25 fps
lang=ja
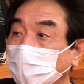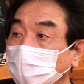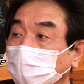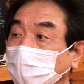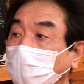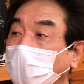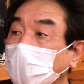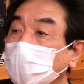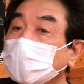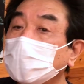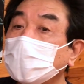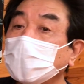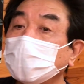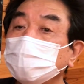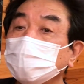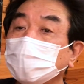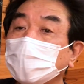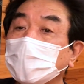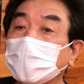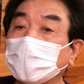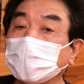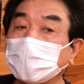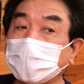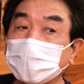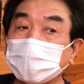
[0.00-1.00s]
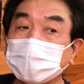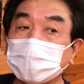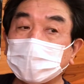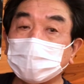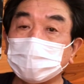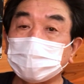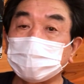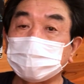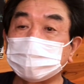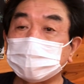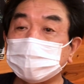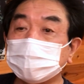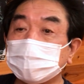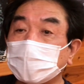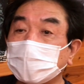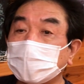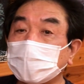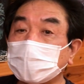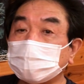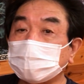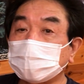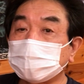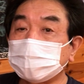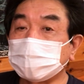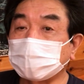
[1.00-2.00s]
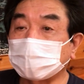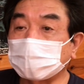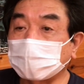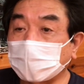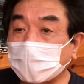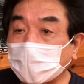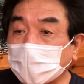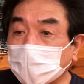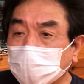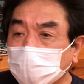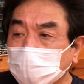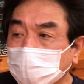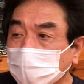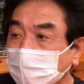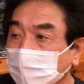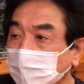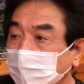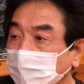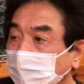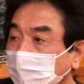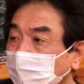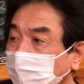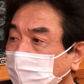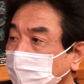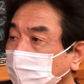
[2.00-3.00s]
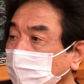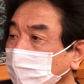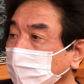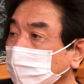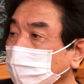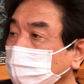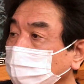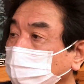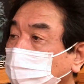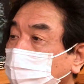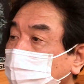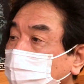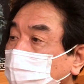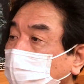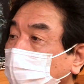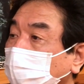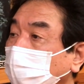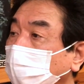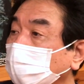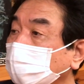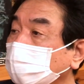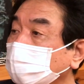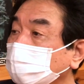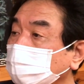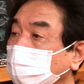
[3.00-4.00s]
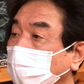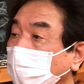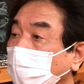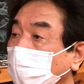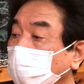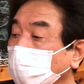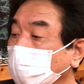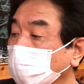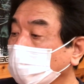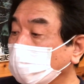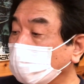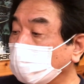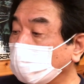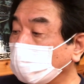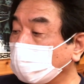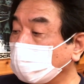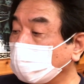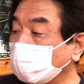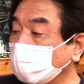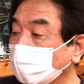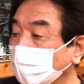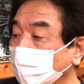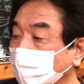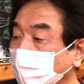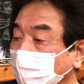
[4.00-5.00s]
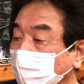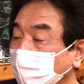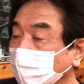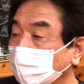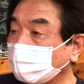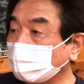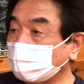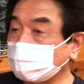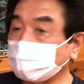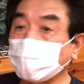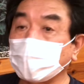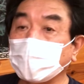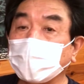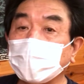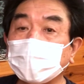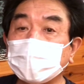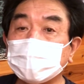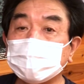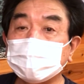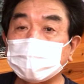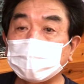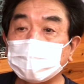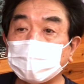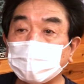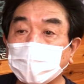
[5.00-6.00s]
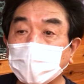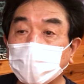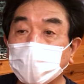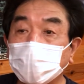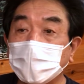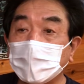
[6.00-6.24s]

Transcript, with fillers: 大会とかがね全然なくなっちゃってちょっと残念ですね。まあしょうがないですけどね。